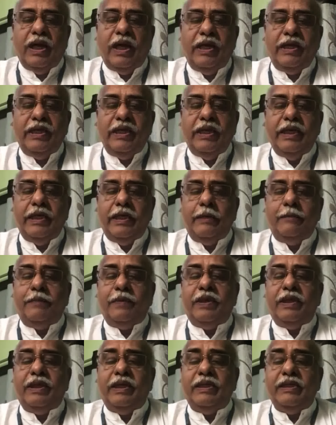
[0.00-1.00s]
ఆయన
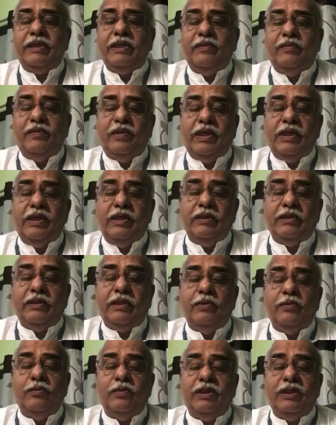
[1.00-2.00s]
ఏరిపారేసిన వారిని
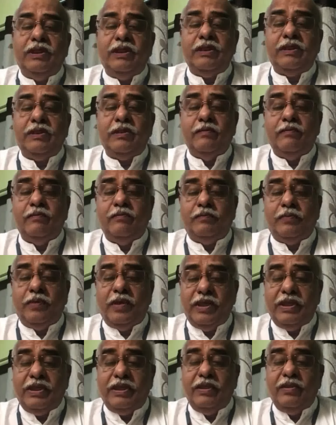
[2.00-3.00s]
తెలుగుదేశం
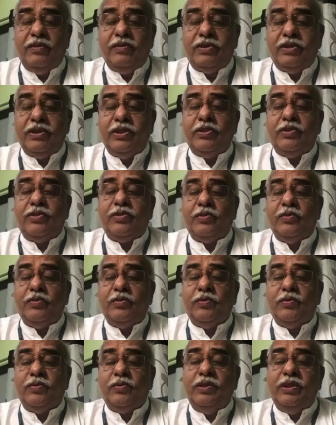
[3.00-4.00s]
పార్టీలో
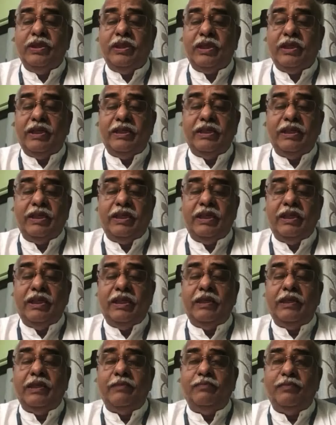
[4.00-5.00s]
చేర్చుకుని రాజకీయ
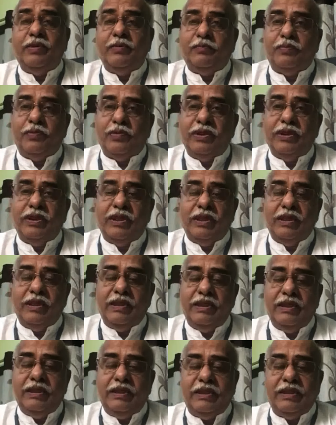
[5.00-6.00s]
లబ్ధి
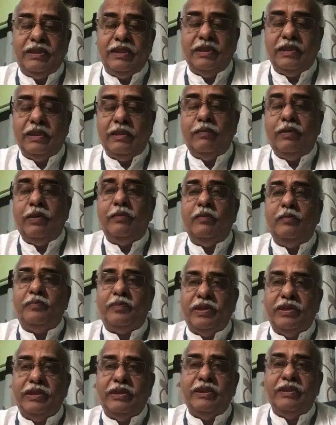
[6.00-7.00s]
పొందాలని చంద్రబాబు
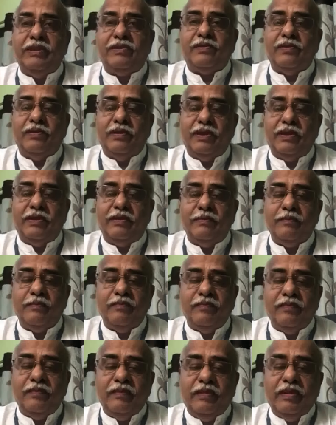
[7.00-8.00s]
ప్రయత్నిస్తున్నాడు
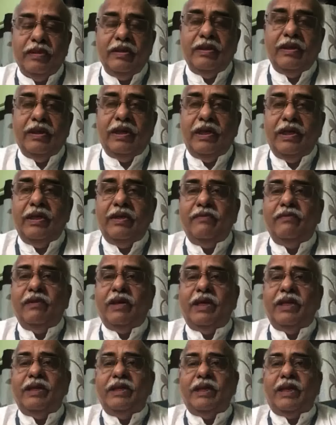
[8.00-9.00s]
ఆయన
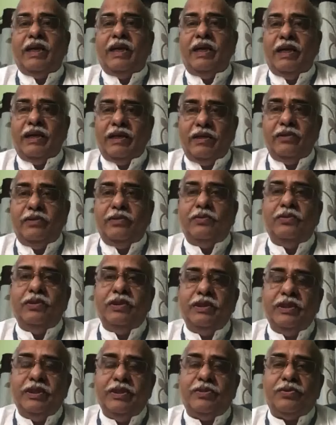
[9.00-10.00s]
వారిని
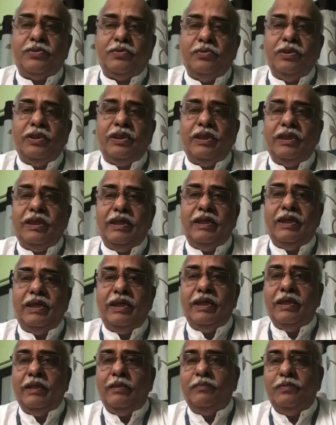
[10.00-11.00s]
కళ్ళకద్దుకుని చేర్చుకుంటాడా
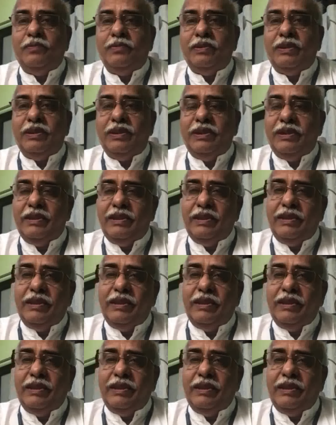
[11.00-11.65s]
లేకపోతే